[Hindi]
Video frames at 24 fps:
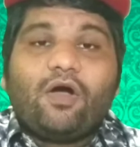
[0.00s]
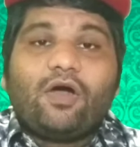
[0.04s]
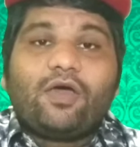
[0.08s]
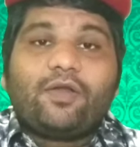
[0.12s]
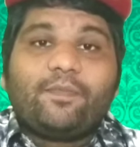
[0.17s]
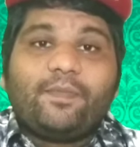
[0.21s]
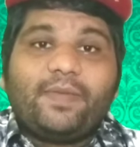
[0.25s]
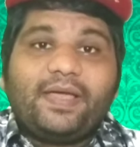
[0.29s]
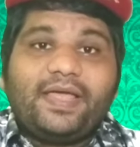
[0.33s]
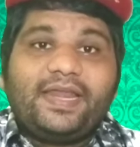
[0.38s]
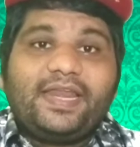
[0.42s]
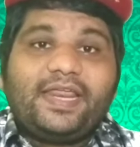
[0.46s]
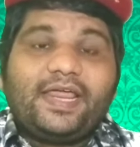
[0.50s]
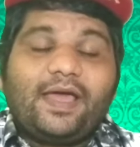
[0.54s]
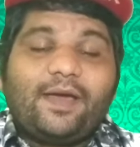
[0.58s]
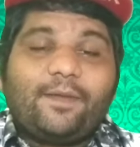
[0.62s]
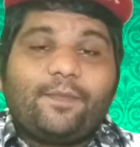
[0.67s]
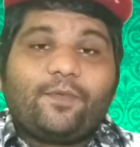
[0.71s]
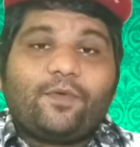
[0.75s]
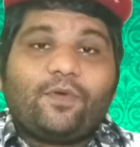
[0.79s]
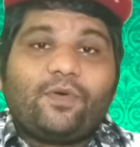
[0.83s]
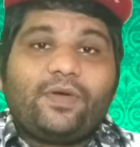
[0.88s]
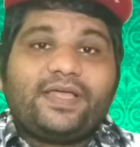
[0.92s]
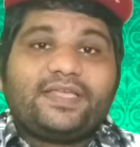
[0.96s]
और मैंने
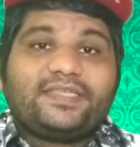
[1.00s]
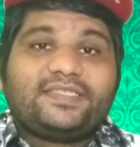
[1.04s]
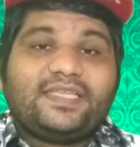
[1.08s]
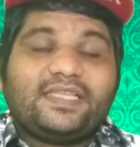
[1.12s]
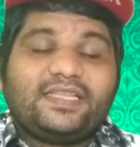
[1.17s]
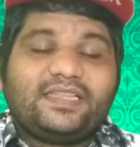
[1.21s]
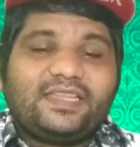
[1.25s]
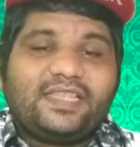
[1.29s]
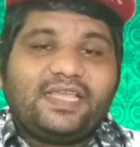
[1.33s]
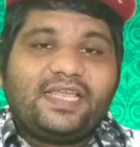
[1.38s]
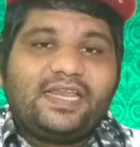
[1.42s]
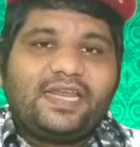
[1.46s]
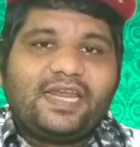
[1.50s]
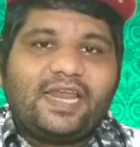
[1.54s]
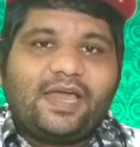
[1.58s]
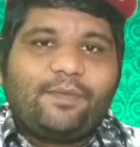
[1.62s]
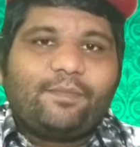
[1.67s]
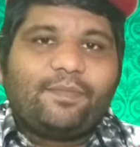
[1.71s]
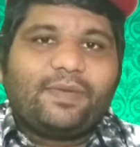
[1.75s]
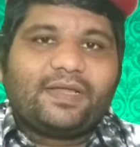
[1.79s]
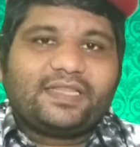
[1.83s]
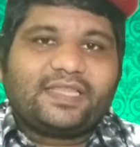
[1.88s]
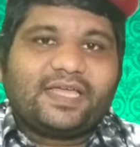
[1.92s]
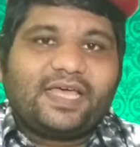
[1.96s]
आपको ऐसे तीन
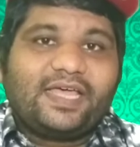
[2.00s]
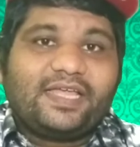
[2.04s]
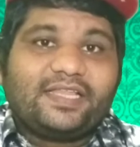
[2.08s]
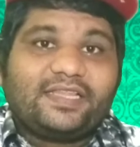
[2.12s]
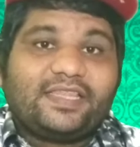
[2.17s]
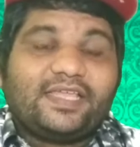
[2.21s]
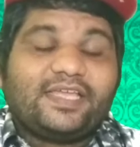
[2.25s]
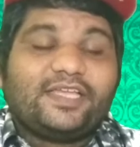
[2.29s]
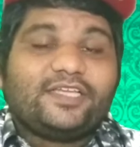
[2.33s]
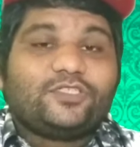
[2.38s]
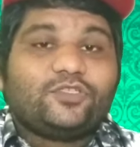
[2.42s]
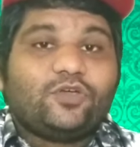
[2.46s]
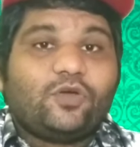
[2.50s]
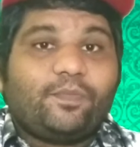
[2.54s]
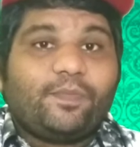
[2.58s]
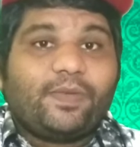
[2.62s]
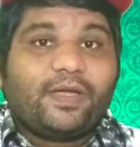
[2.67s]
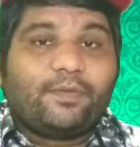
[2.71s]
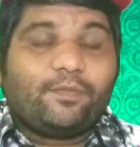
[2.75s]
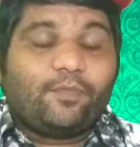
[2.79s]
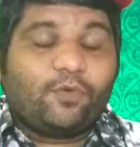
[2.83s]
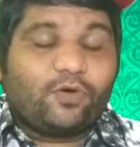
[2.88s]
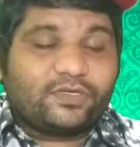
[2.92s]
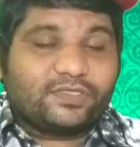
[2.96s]
नाम बताए थे जो
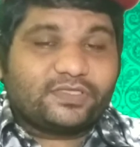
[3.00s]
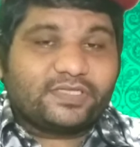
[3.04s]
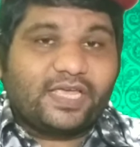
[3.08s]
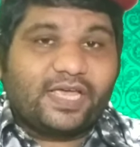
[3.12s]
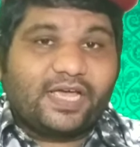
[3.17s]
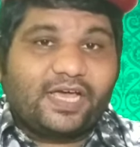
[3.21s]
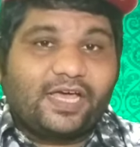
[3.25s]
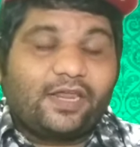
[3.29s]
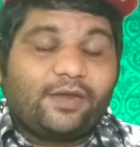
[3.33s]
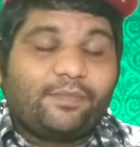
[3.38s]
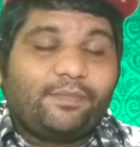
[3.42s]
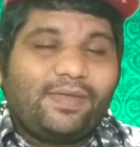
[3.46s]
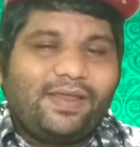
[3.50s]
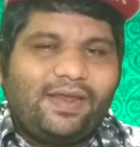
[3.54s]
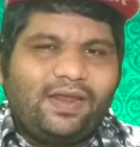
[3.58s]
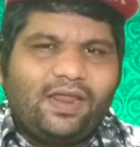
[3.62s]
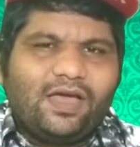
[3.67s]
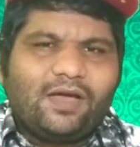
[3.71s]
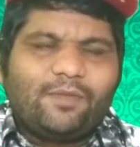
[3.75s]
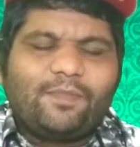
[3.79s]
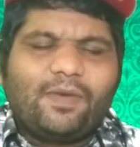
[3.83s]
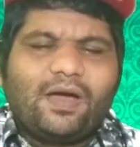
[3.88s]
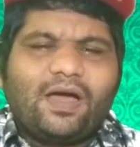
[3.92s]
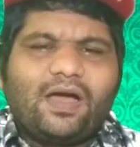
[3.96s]
बिग बॉस के घर में
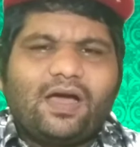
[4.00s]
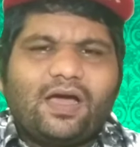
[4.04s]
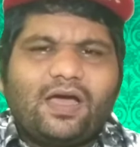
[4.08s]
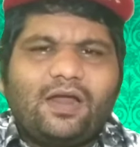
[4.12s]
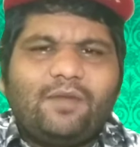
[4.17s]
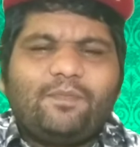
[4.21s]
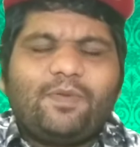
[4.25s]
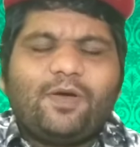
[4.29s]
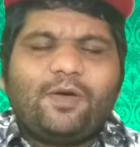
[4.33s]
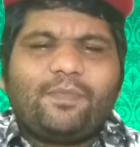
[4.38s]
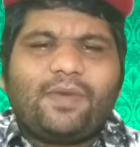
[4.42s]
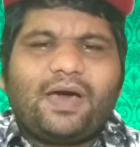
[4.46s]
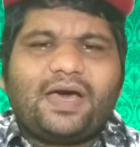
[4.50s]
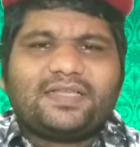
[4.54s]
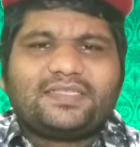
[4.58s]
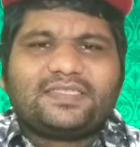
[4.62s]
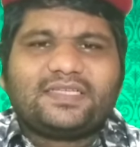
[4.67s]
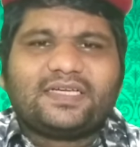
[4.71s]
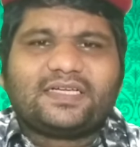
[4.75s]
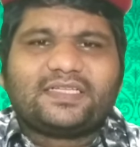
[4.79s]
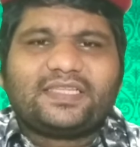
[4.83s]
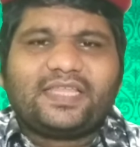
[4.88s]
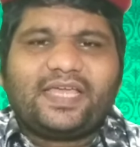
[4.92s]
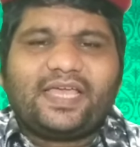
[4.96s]
लगभग कन्फर्म आ
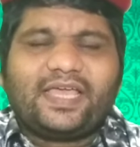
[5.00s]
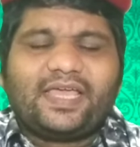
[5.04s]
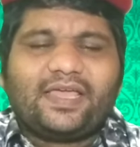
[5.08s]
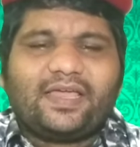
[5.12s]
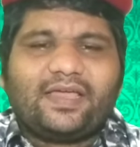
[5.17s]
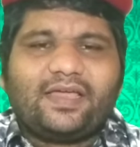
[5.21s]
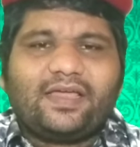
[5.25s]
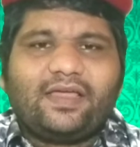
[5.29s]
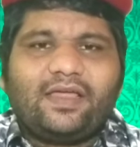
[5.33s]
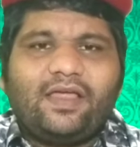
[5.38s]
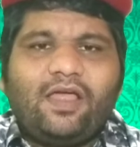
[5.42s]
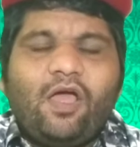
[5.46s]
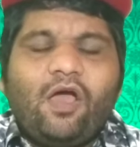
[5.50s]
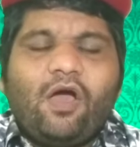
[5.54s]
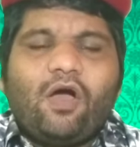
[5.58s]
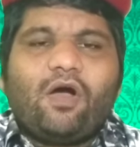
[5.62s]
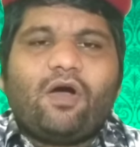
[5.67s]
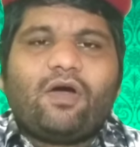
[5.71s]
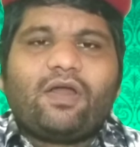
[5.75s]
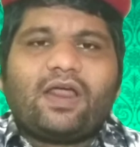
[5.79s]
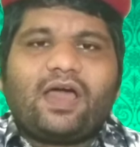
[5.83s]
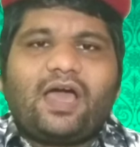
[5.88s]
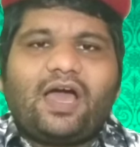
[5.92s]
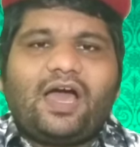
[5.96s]
सकते हैं
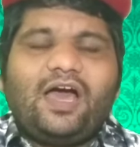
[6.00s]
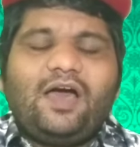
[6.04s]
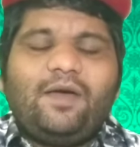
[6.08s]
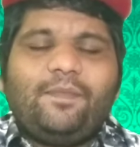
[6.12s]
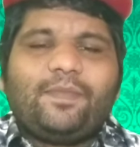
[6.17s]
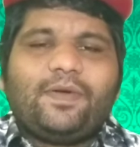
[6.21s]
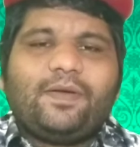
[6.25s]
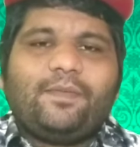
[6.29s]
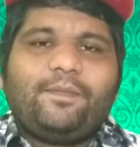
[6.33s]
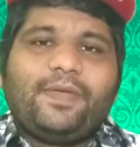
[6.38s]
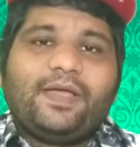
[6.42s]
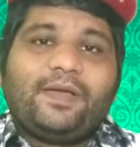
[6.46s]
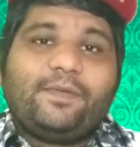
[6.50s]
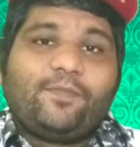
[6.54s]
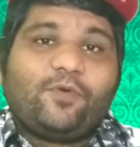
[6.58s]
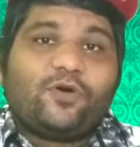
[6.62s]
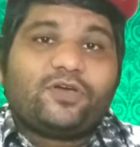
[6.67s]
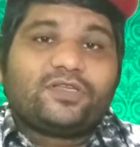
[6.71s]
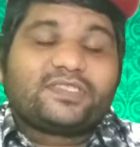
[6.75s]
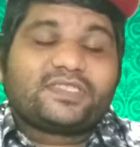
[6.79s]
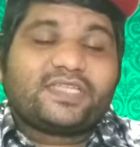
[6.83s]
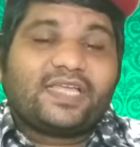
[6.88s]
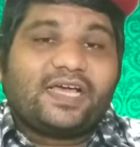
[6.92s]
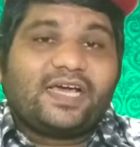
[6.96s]
और अब बिग
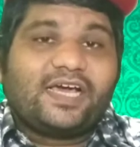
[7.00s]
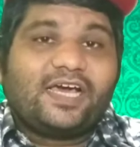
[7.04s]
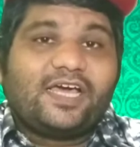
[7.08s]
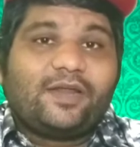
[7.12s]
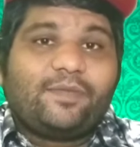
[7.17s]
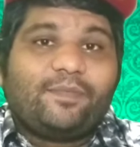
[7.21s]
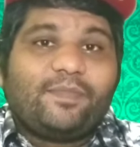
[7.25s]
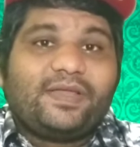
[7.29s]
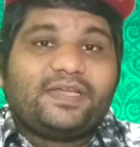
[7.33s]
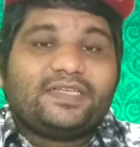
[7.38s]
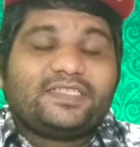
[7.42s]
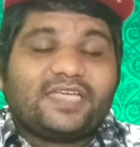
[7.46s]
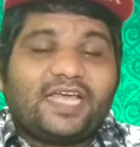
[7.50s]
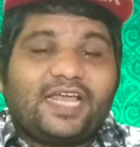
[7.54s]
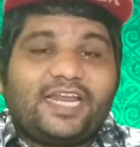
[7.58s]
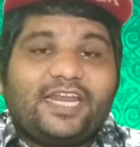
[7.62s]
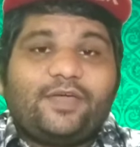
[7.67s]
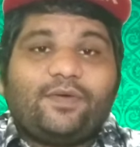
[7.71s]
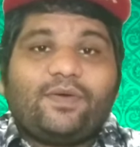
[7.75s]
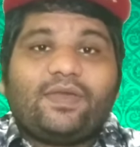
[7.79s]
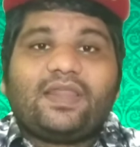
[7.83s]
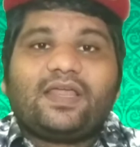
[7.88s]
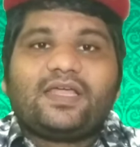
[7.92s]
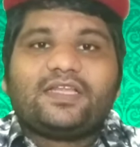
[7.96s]
बॉस के घर में
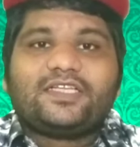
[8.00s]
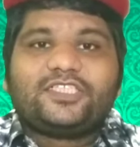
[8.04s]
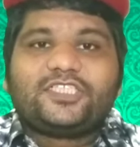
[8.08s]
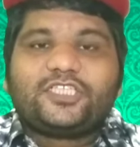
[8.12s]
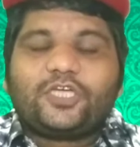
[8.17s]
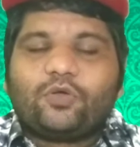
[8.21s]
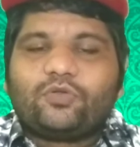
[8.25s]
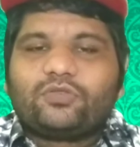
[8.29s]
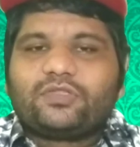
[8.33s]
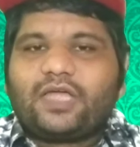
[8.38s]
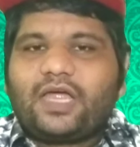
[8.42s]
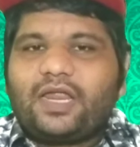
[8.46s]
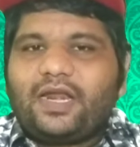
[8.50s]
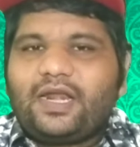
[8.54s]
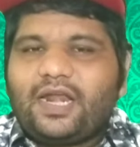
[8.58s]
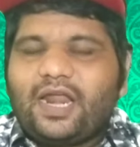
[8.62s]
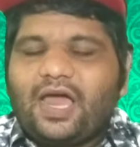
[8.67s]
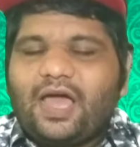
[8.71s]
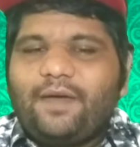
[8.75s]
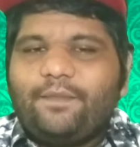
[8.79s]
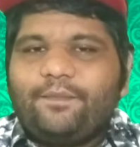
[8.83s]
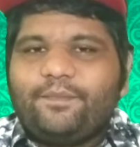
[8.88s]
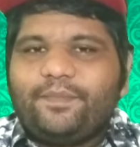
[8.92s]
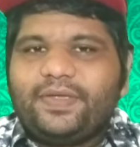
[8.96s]
जाने वाला चौथा
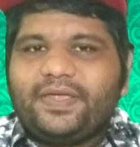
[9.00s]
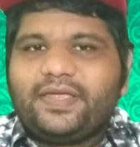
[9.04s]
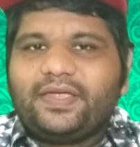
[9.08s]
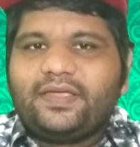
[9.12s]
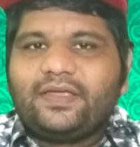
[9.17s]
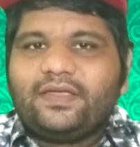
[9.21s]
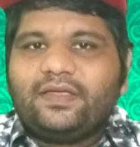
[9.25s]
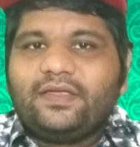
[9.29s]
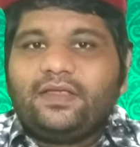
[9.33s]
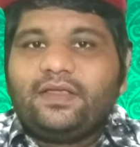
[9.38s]
नाम भी